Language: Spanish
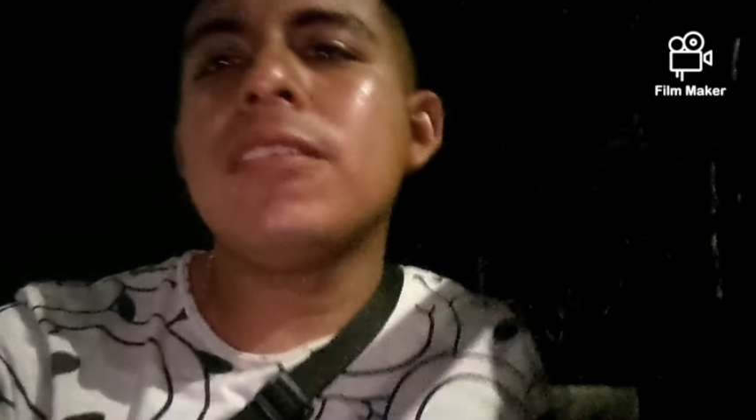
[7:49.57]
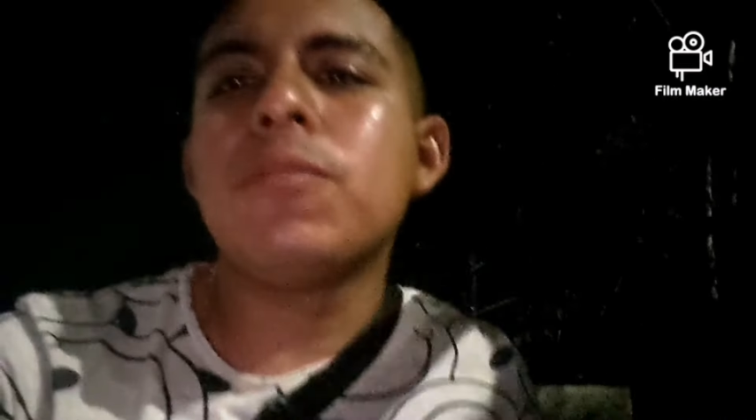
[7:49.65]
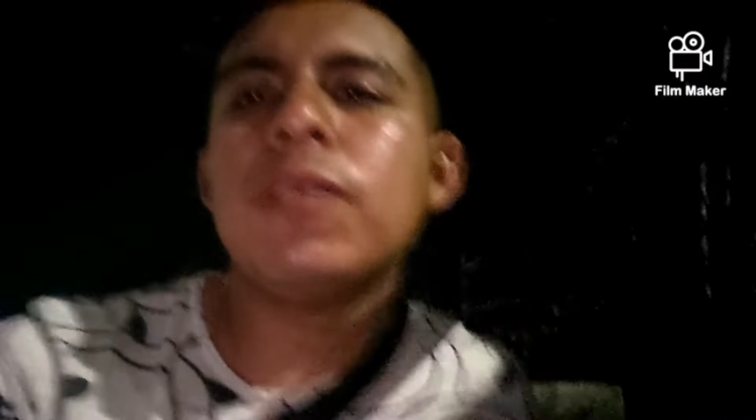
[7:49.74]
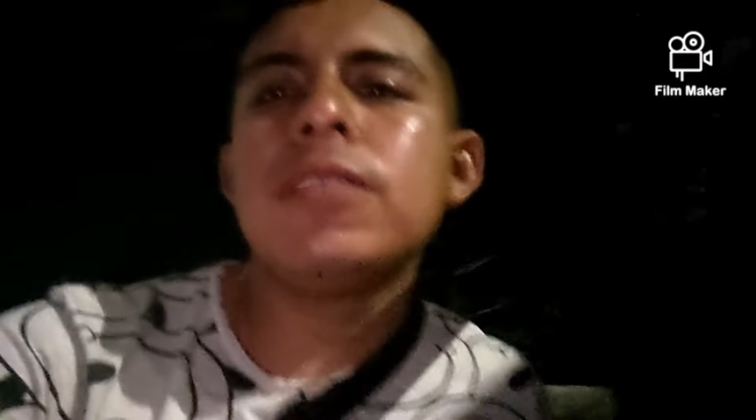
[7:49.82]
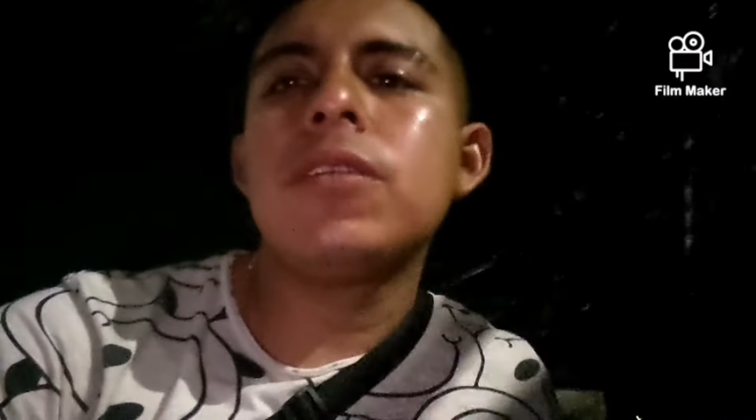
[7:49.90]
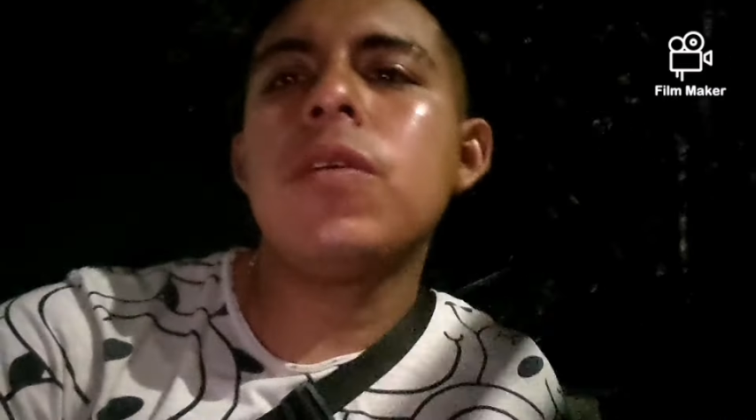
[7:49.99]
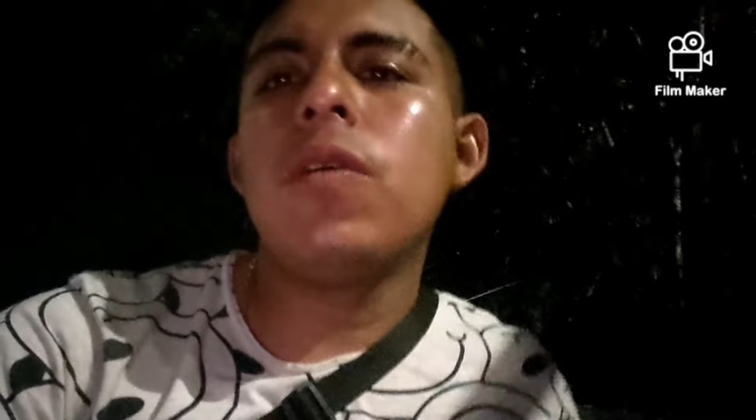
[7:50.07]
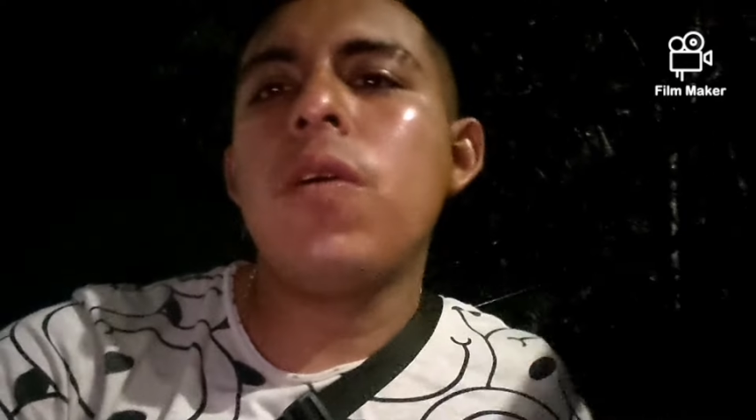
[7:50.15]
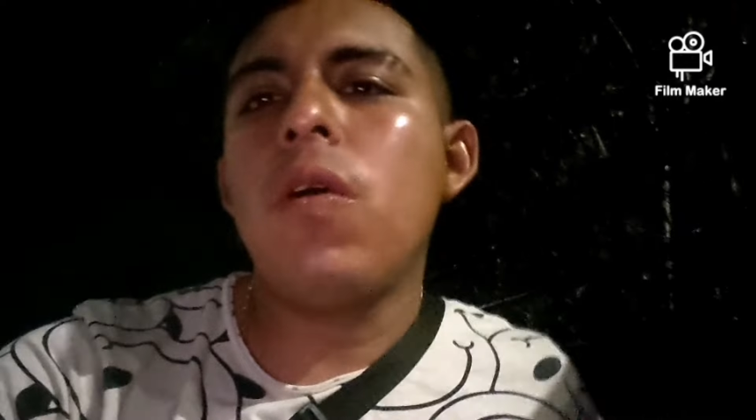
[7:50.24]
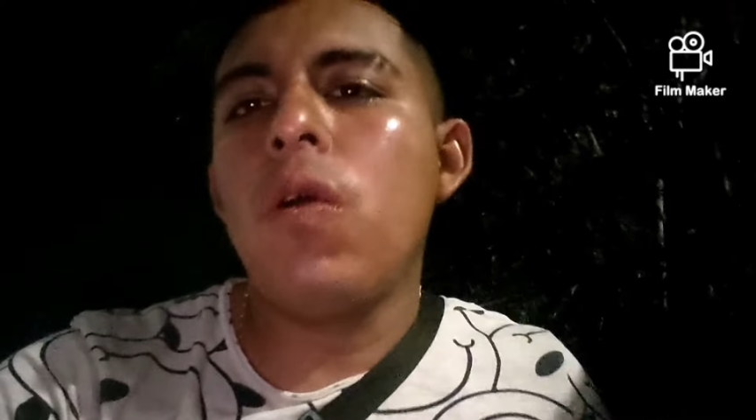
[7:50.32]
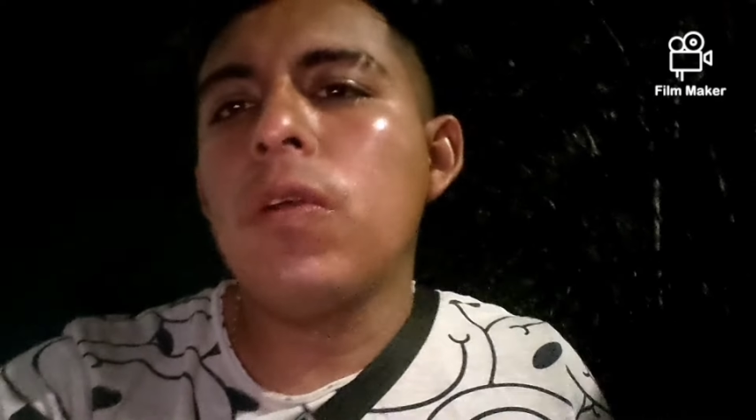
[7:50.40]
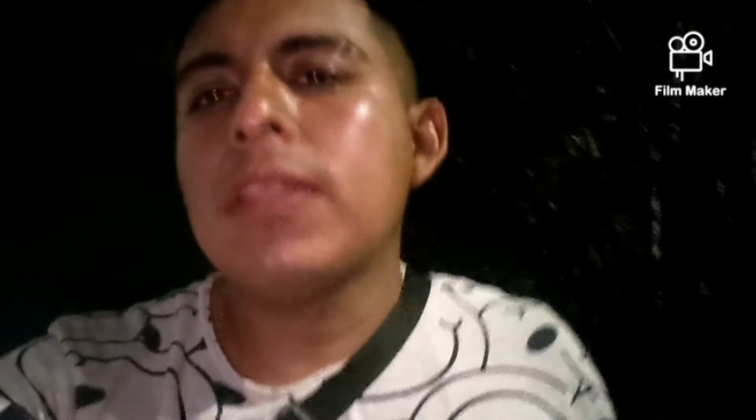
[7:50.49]
Y
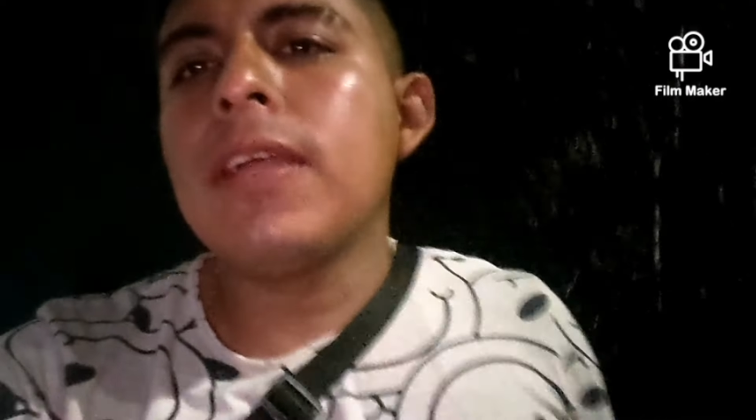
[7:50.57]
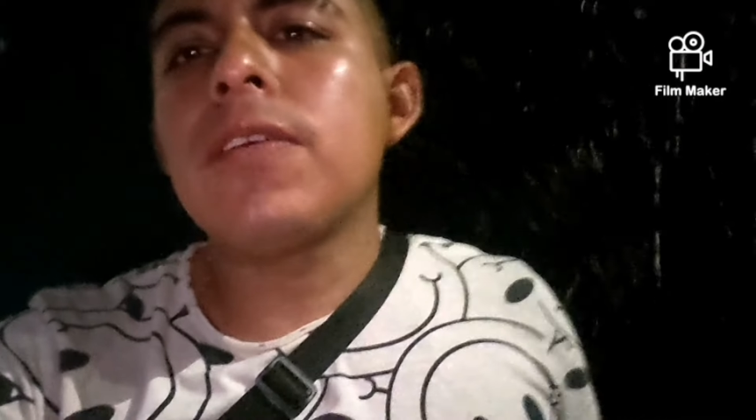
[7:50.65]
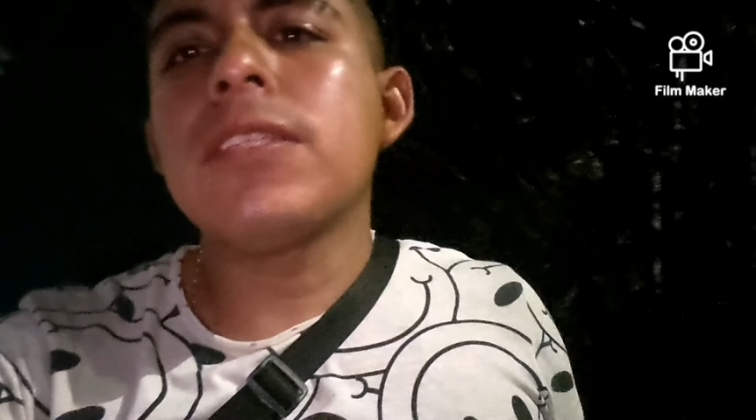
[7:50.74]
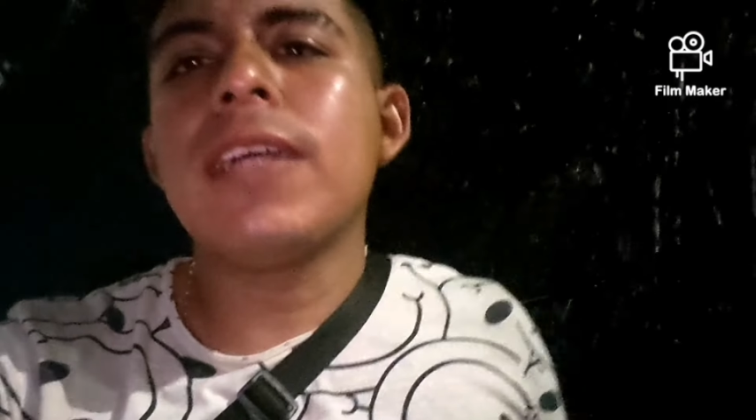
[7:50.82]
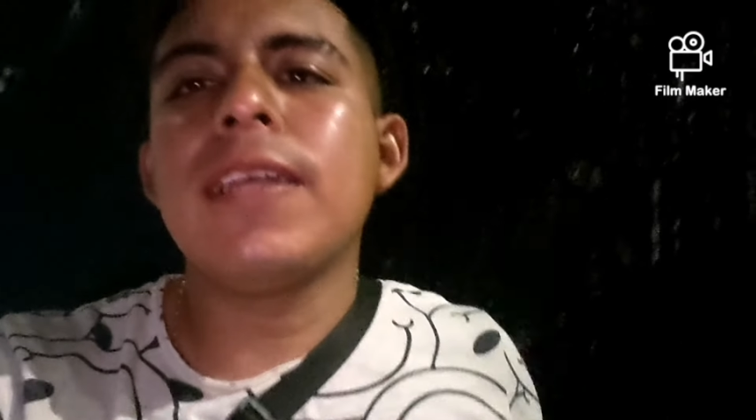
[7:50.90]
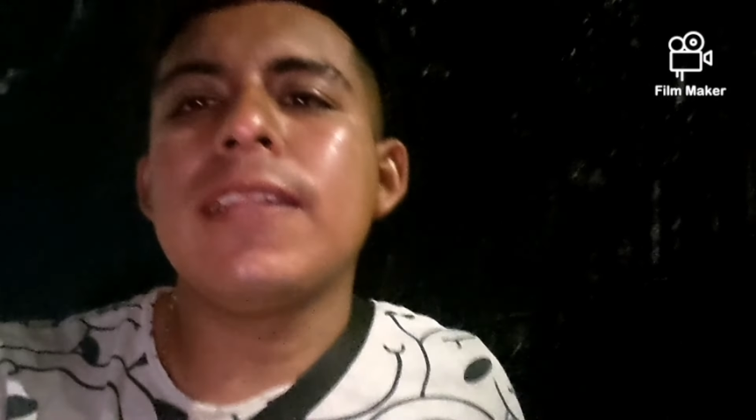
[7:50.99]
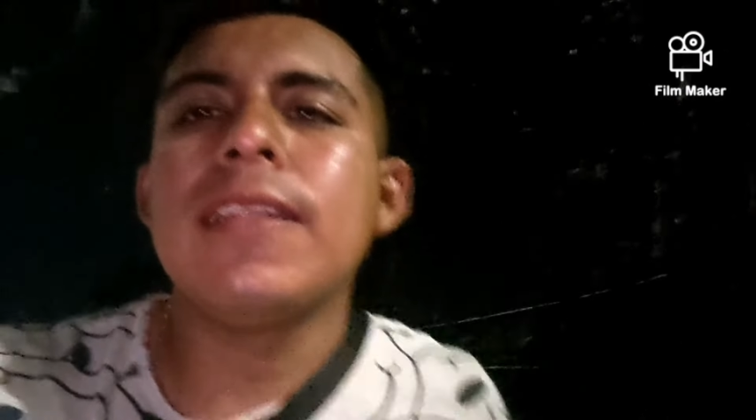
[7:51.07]
ahorita les muestro